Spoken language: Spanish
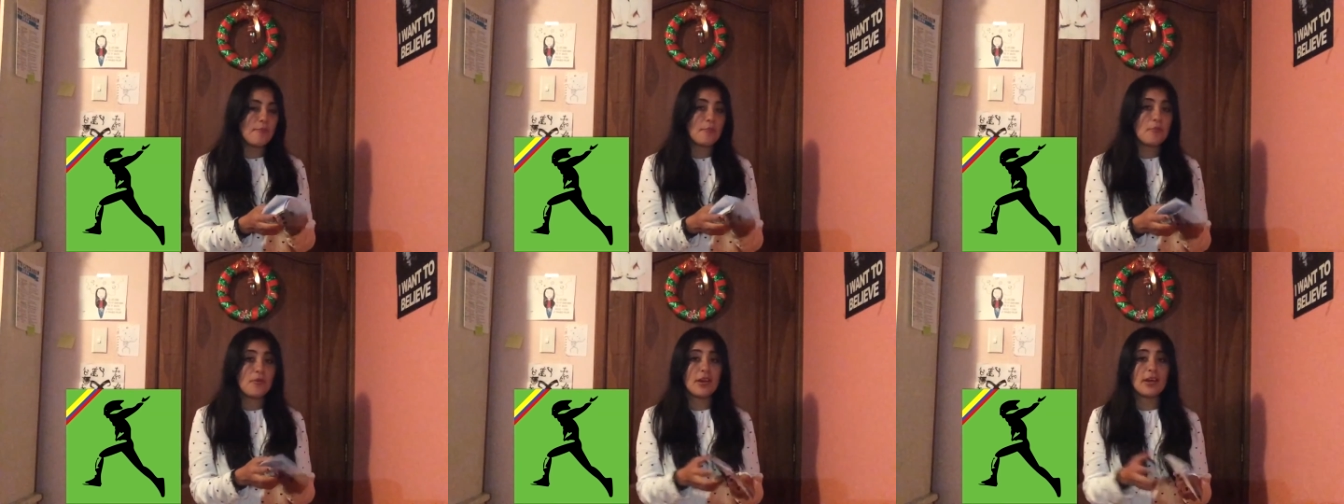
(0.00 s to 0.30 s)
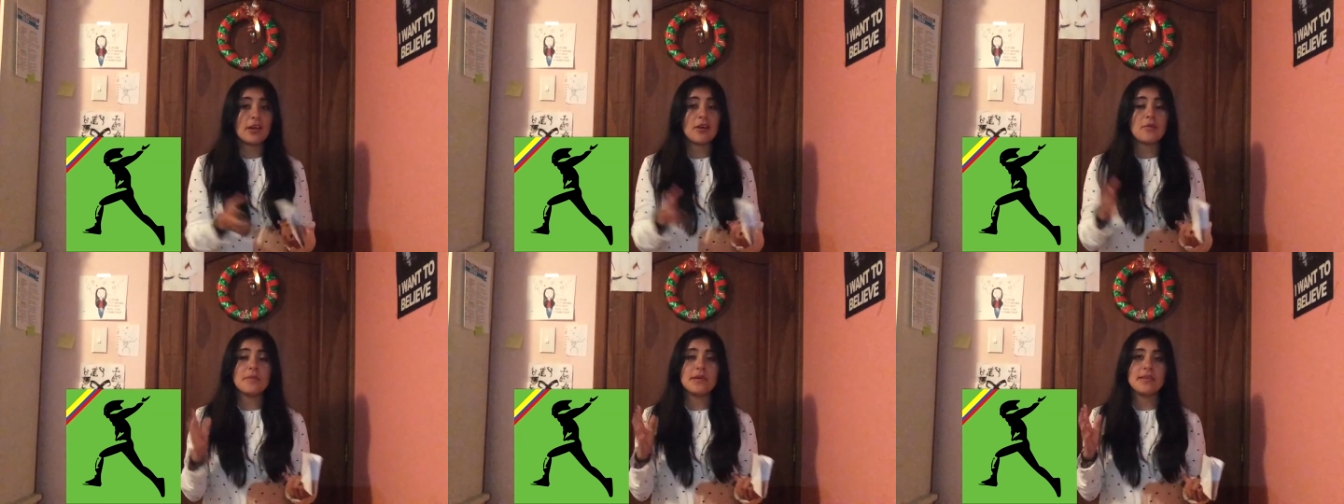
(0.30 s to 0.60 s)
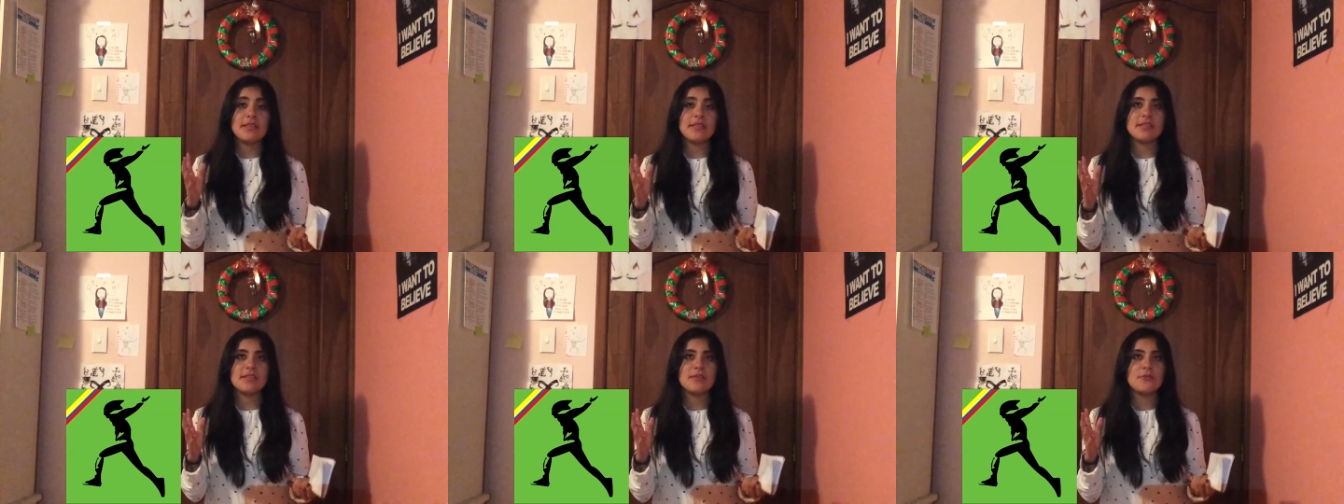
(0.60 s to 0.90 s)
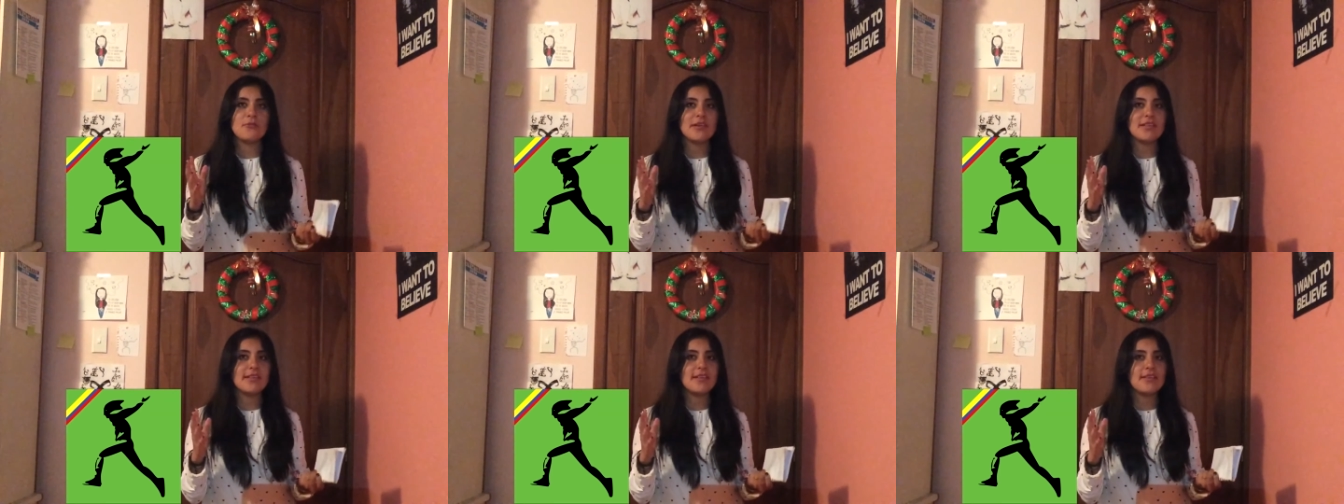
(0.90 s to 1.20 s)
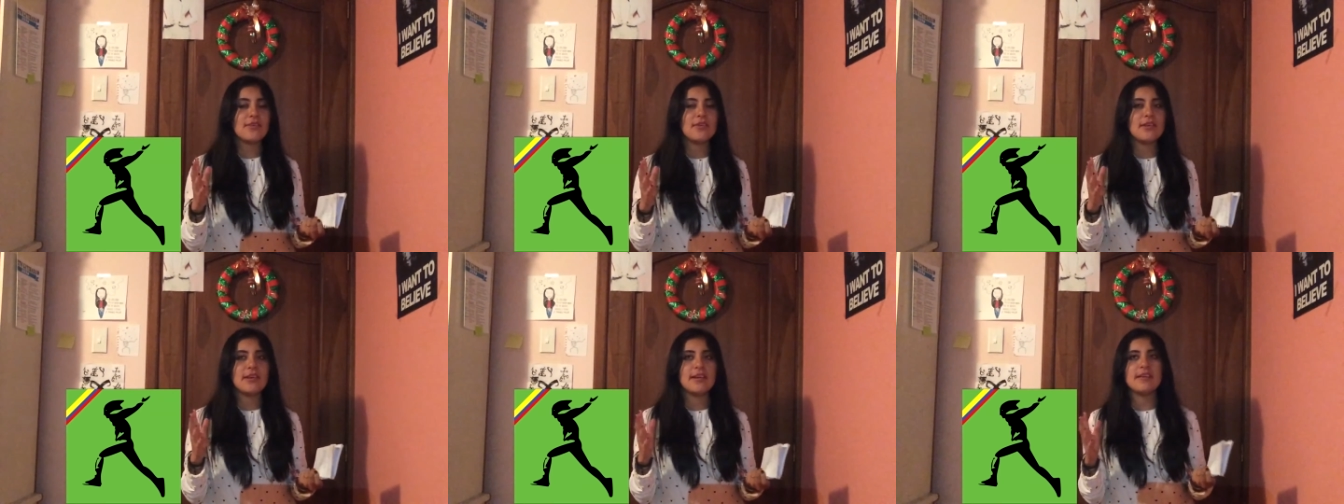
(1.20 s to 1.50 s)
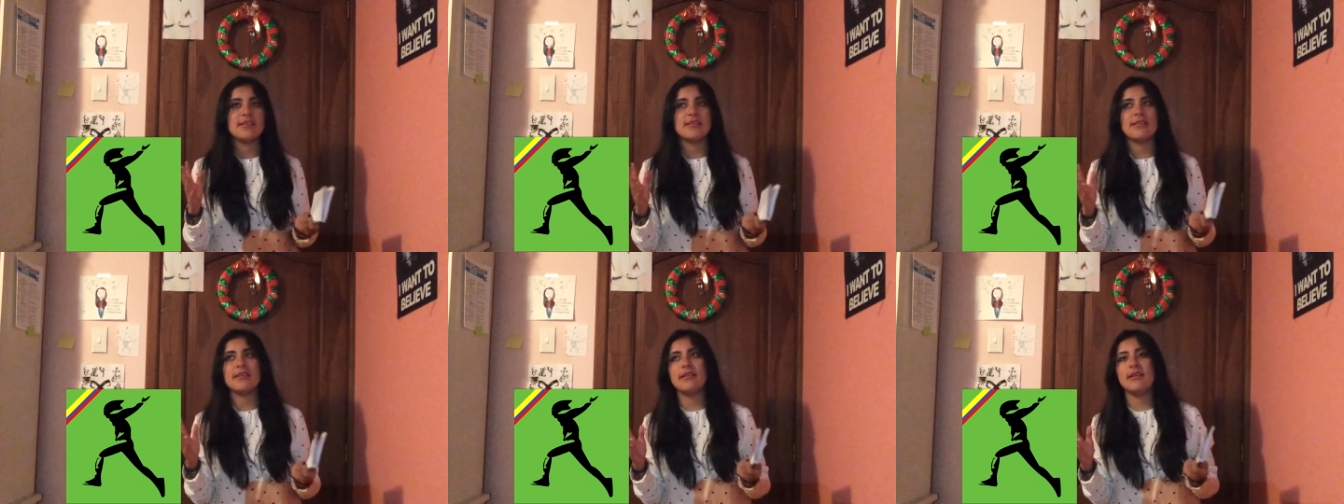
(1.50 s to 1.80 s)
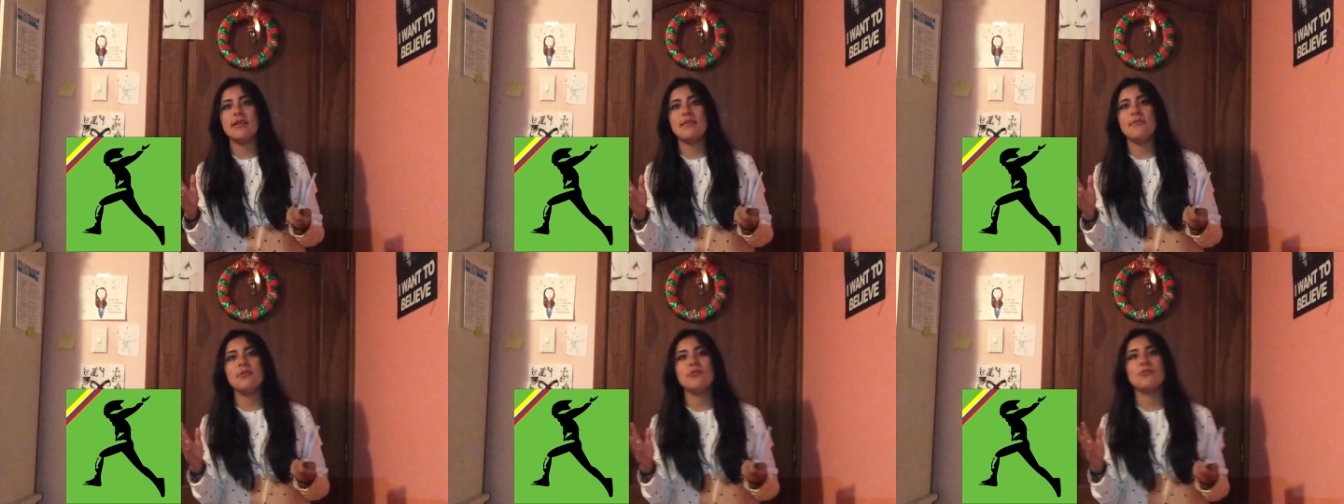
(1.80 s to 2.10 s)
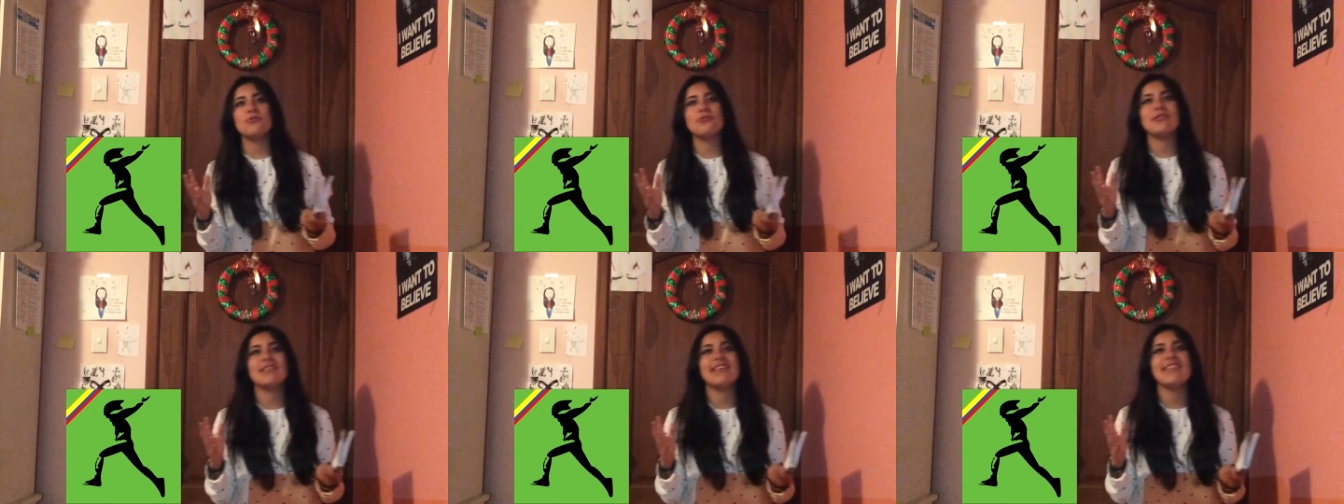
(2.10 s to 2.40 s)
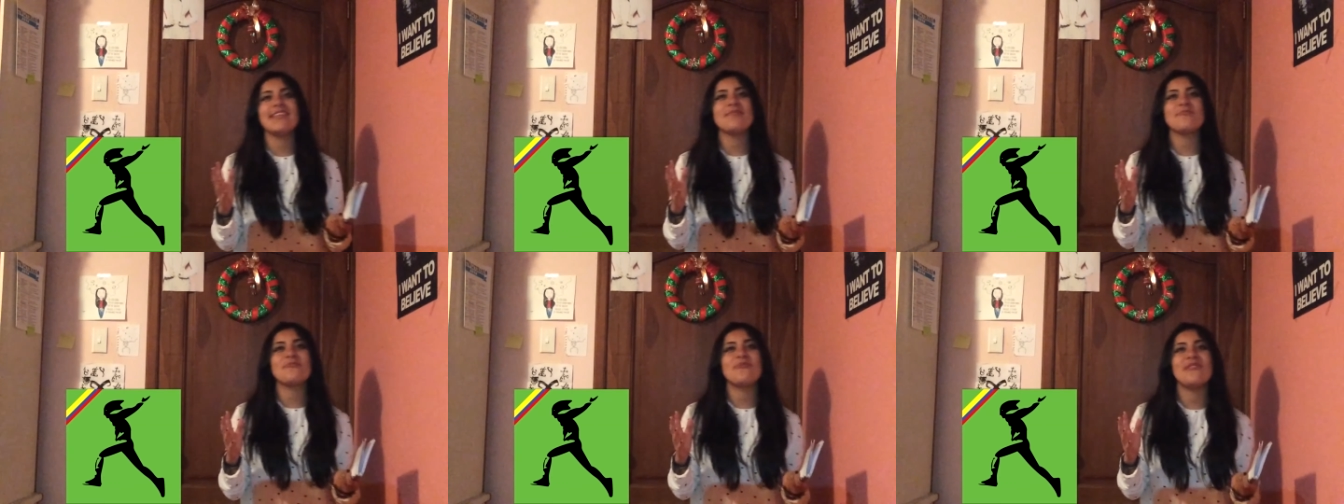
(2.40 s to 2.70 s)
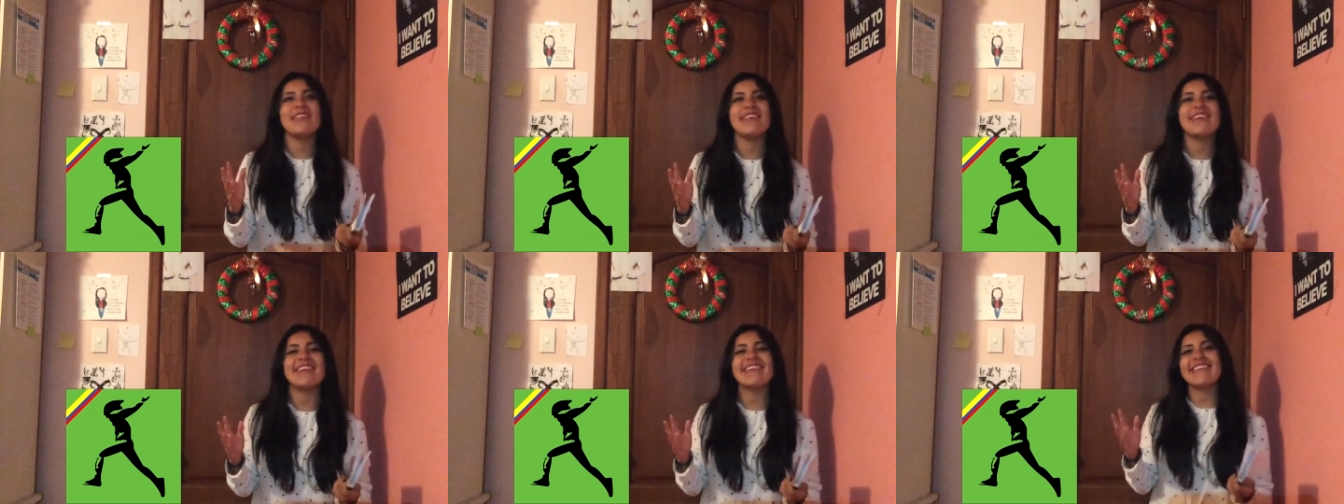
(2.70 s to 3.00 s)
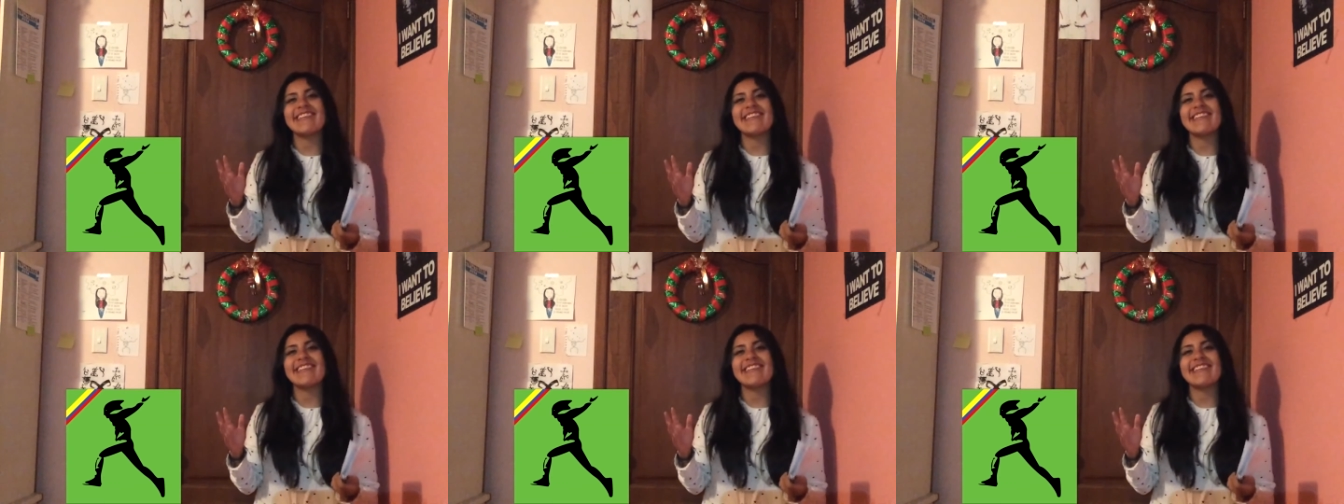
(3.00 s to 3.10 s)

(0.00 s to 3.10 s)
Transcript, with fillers: por la compra de 50 dólares en libros, ustedes pueden